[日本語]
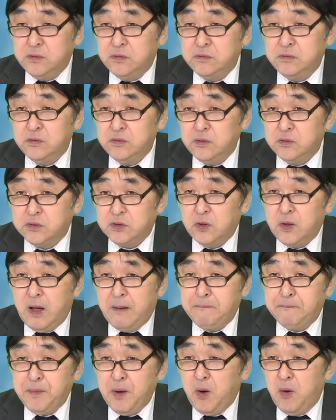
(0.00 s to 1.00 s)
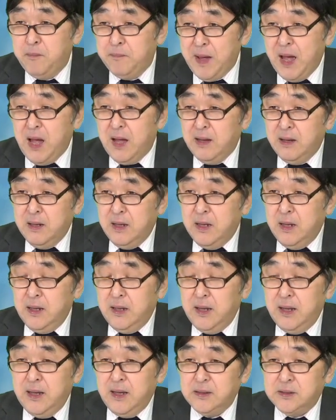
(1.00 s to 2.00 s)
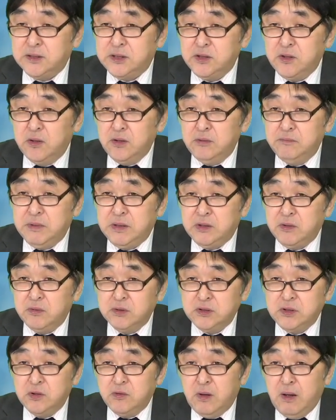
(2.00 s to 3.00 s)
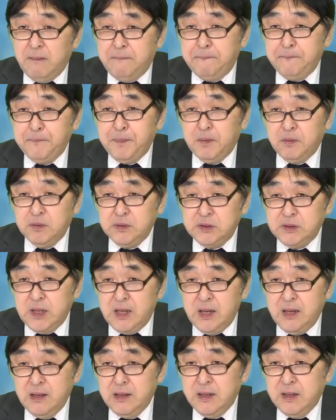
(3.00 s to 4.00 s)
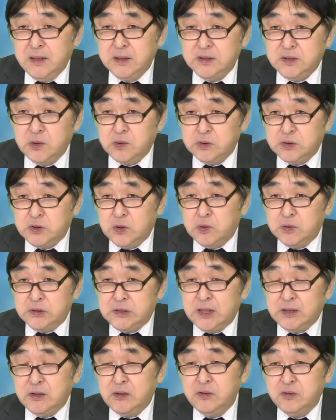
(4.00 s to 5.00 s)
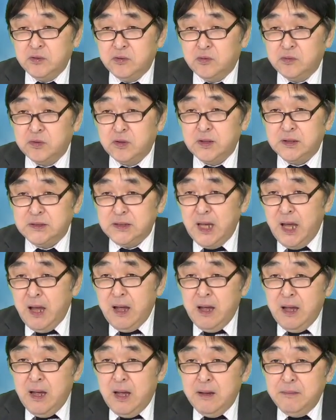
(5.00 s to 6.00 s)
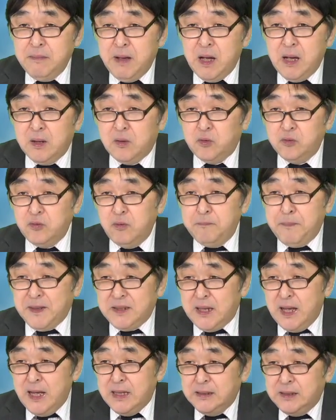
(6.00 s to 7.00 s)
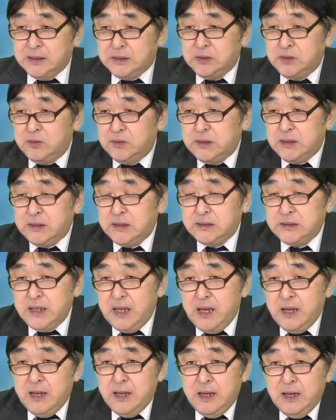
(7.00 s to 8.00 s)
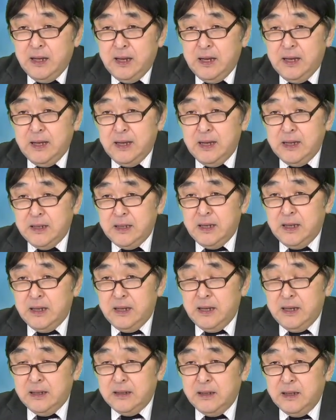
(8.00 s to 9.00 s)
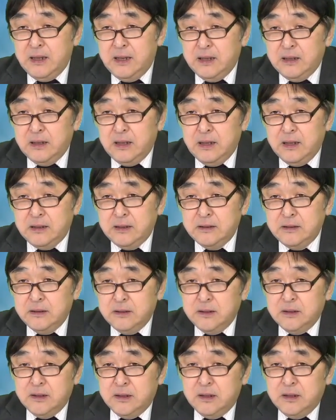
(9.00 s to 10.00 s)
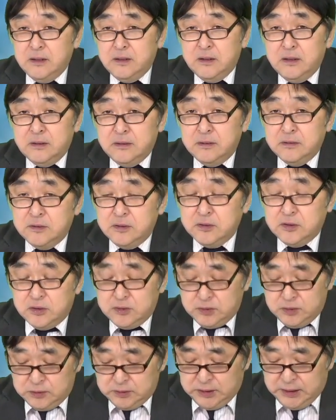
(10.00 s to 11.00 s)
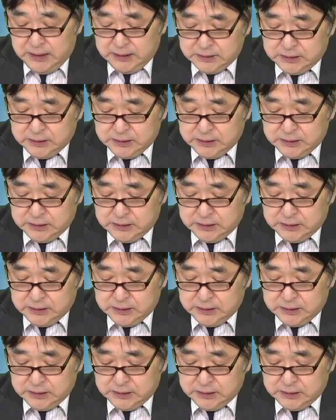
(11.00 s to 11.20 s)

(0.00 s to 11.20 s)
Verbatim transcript: の予想発表、まあえー、強い見通しを発表して上昇したということですね。まあ、このパターンですのでですね、えーにが